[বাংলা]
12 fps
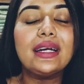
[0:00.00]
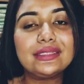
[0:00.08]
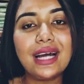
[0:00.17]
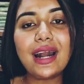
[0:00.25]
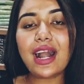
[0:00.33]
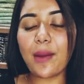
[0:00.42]

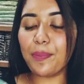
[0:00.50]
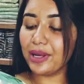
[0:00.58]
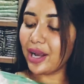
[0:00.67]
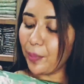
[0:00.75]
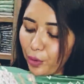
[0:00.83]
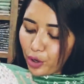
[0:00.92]
যারা
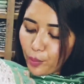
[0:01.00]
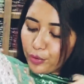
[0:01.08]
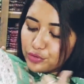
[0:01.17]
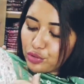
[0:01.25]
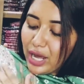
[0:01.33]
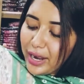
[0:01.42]
রেপ্লিকা পরে
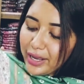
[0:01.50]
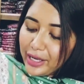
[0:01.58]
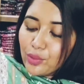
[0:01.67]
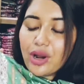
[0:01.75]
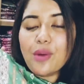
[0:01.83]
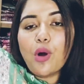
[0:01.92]
অভ্যস্ত তারা
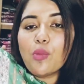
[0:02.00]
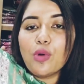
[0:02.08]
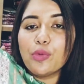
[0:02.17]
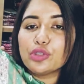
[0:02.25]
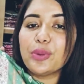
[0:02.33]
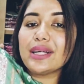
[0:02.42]
এগুলোর মর্ম
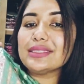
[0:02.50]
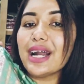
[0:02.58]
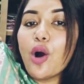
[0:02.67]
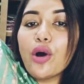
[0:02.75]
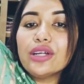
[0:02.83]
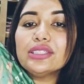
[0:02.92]
বুঝবে না
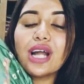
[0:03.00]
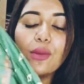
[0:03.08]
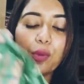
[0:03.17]
যারা অরিজিনাল